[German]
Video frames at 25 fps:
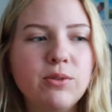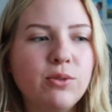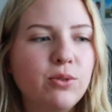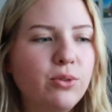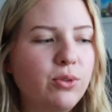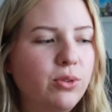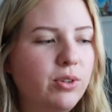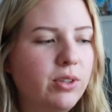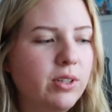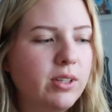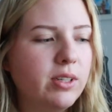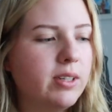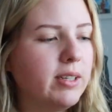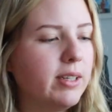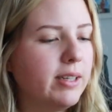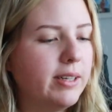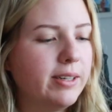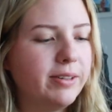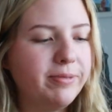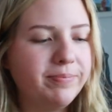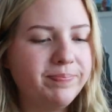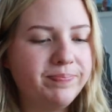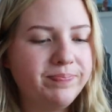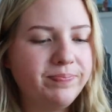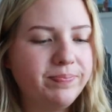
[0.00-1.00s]
Und
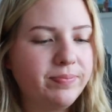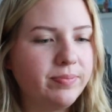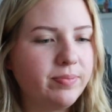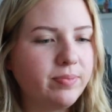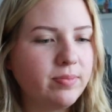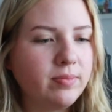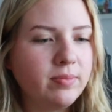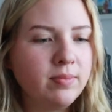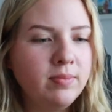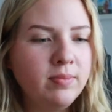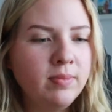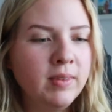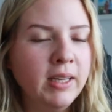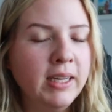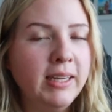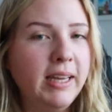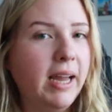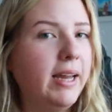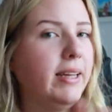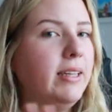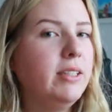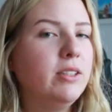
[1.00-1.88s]
ähm, ja,